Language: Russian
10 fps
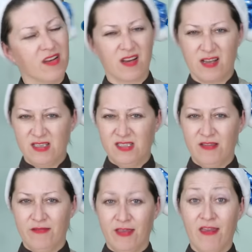
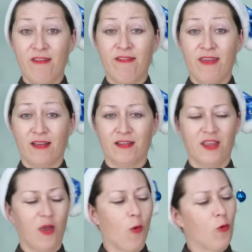красивый,
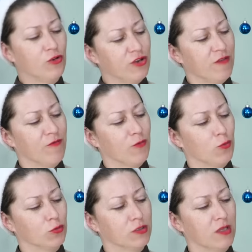эффектный, очень
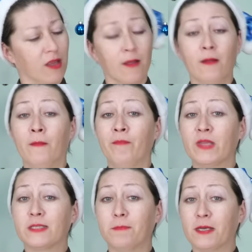вкусный
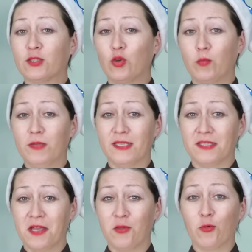способны
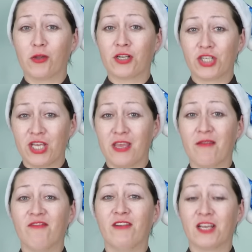стать
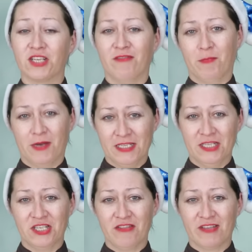украшением вашего
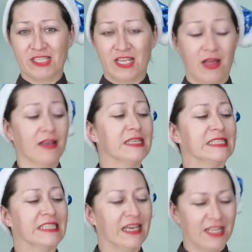праздничного стола.
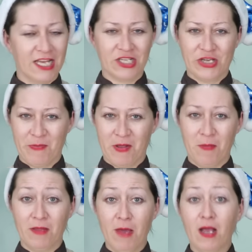Салат «Шапка
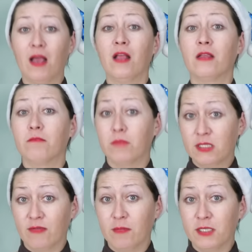Мономаха»
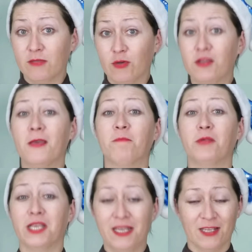мы с вами сегодня
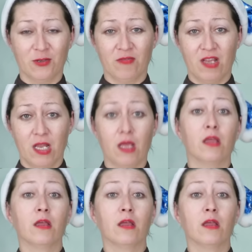приготовили.